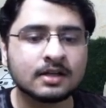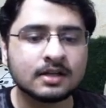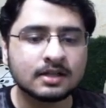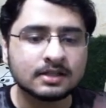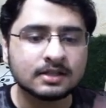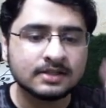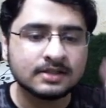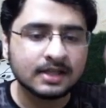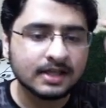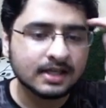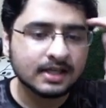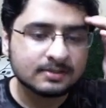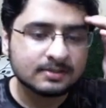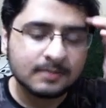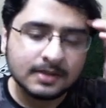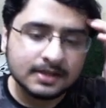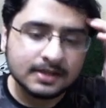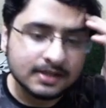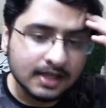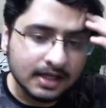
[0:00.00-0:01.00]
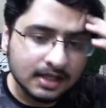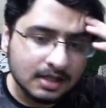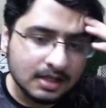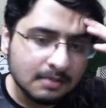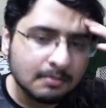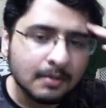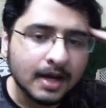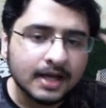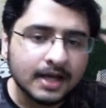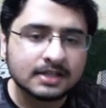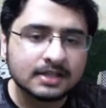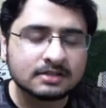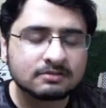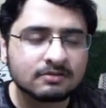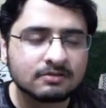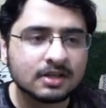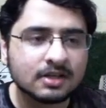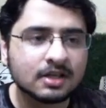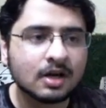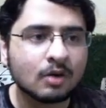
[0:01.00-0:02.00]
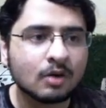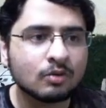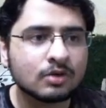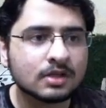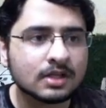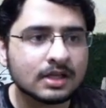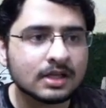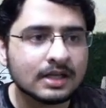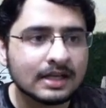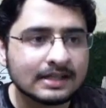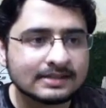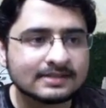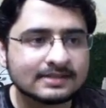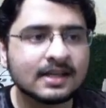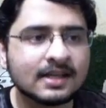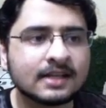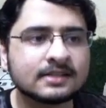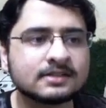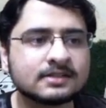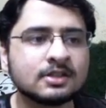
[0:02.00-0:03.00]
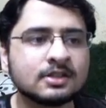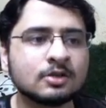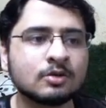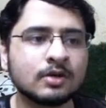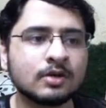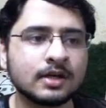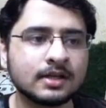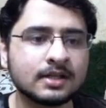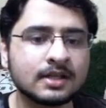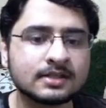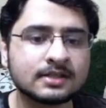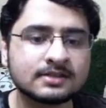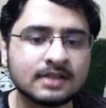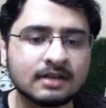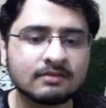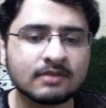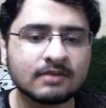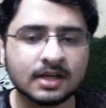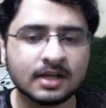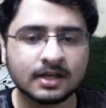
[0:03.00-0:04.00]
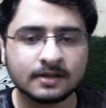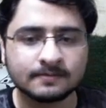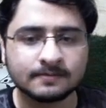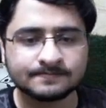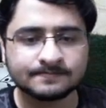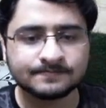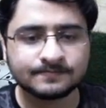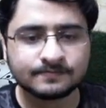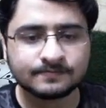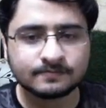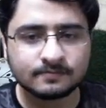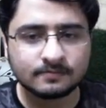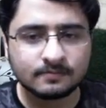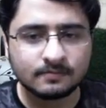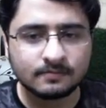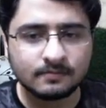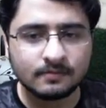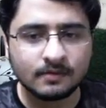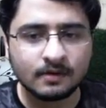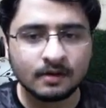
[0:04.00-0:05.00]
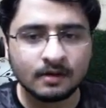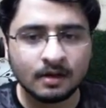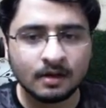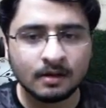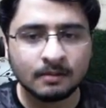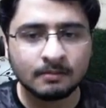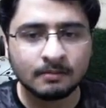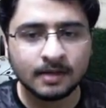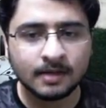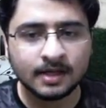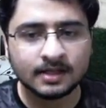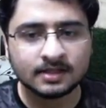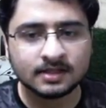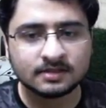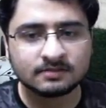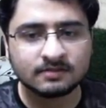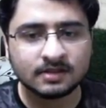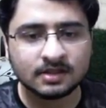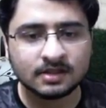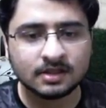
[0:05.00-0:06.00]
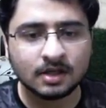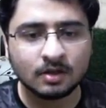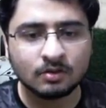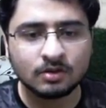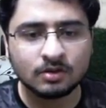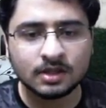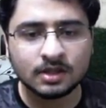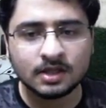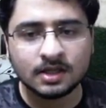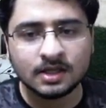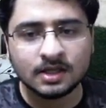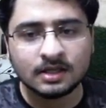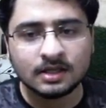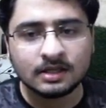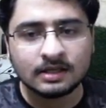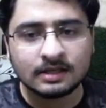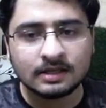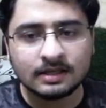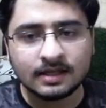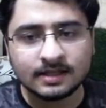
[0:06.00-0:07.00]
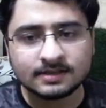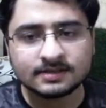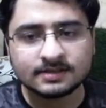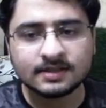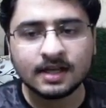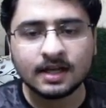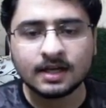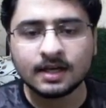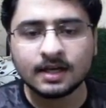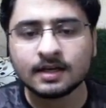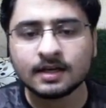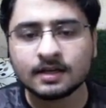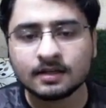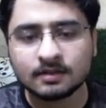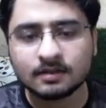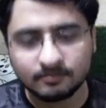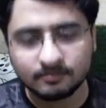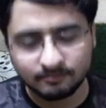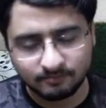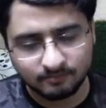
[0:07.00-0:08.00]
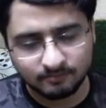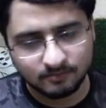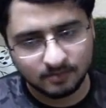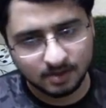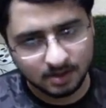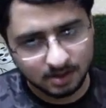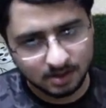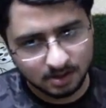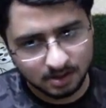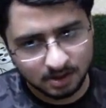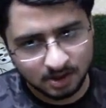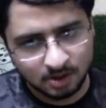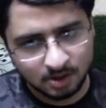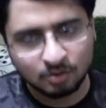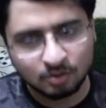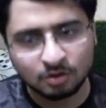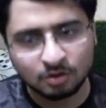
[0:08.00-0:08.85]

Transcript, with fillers: ये केस बनता है कि माइनस वन काउंट लेस देन जीरो है लेस देन वन है माइनस वन काउंट लेस देन इक्वल